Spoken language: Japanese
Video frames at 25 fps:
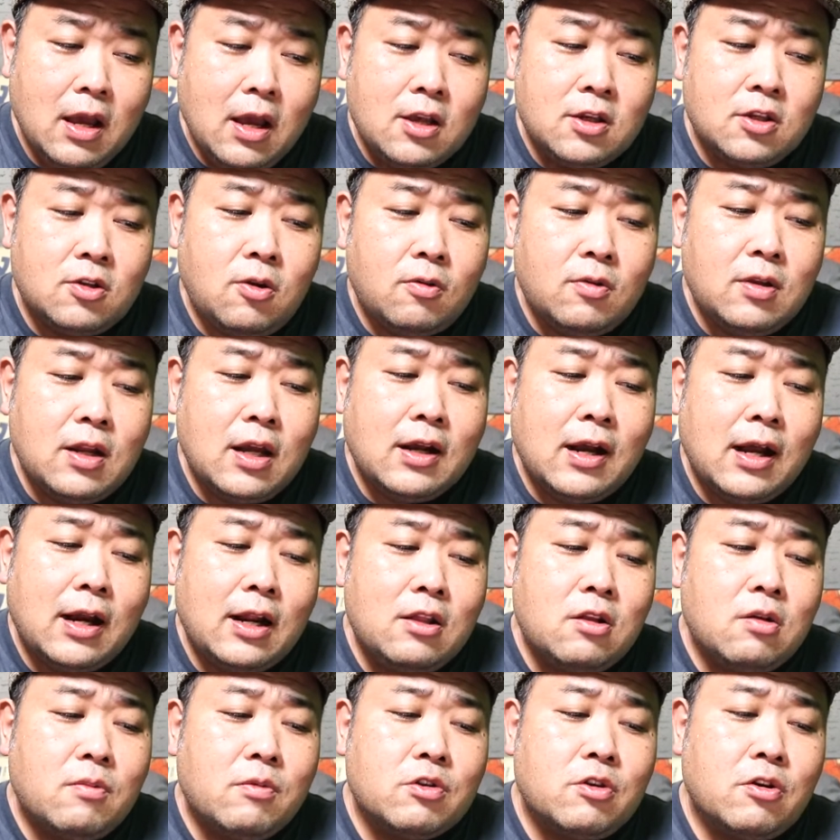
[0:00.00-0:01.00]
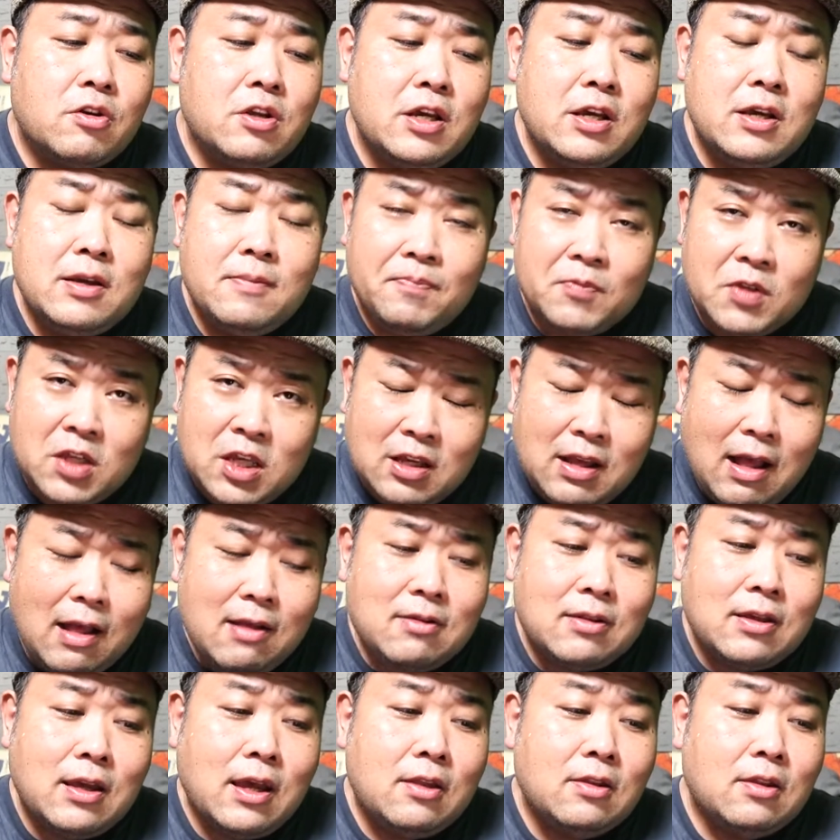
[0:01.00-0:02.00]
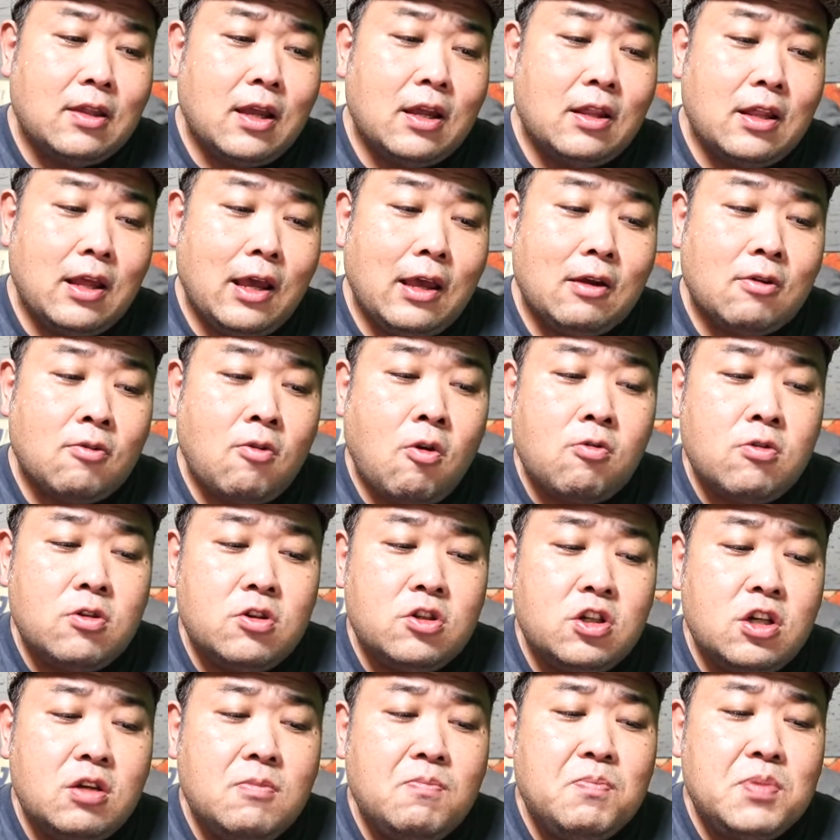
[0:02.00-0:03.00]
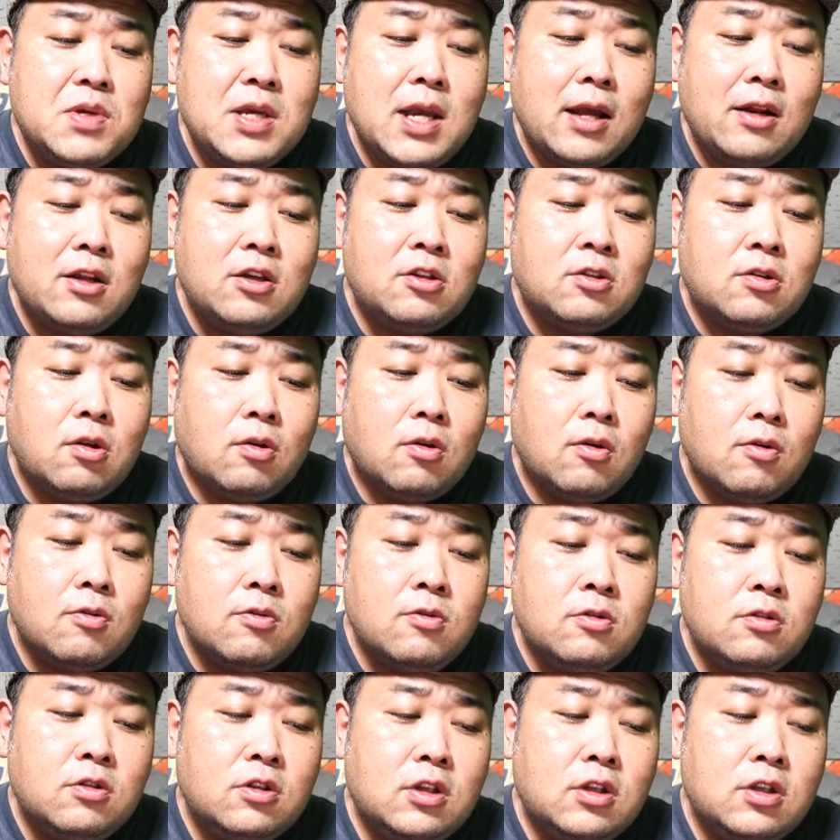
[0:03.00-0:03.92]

そんな彼のもとに期間限定で黒人ピアニストの運